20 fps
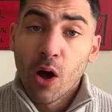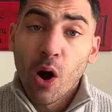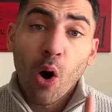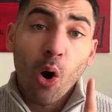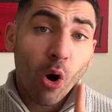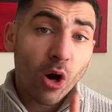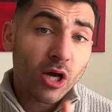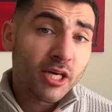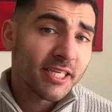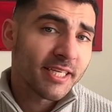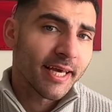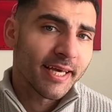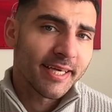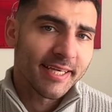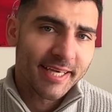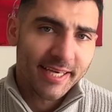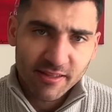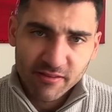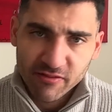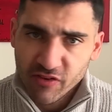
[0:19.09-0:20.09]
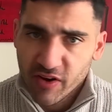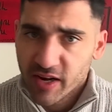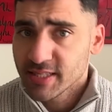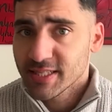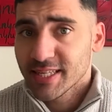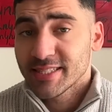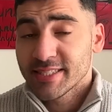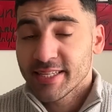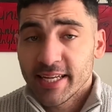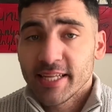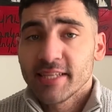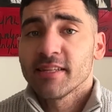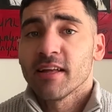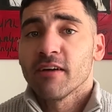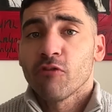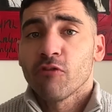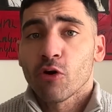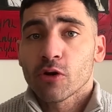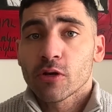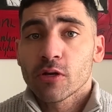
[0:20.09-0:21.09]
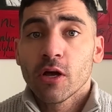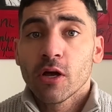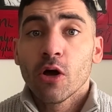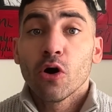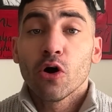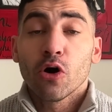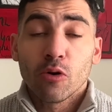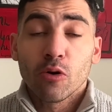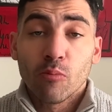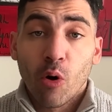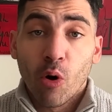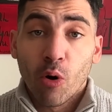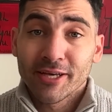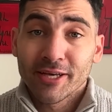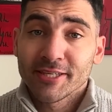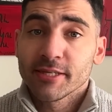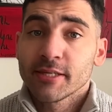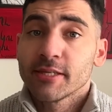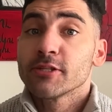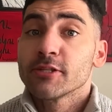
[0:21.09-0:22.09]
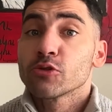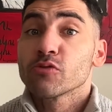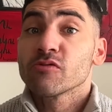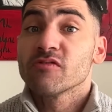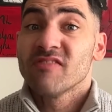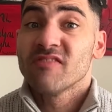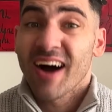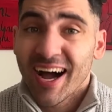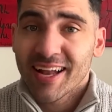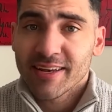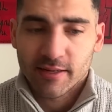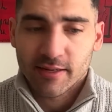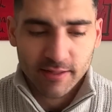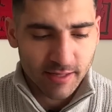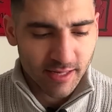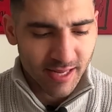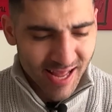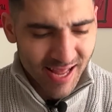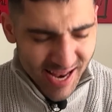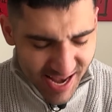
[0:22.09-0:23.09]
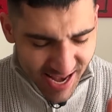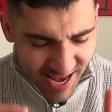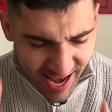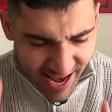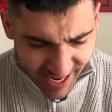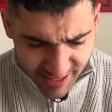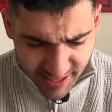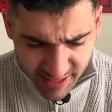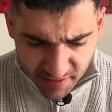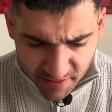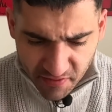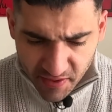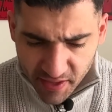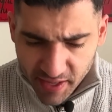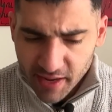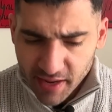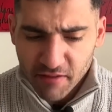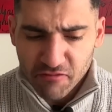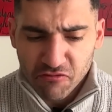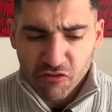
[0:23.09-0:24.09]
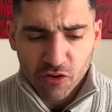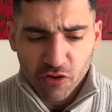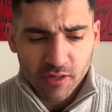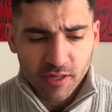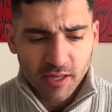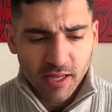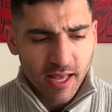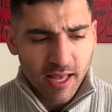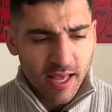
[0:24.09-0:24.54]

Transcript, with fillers: Euch jedenfalls erzähle ich davon, um euch zu warnen. Lasst die Finger davon.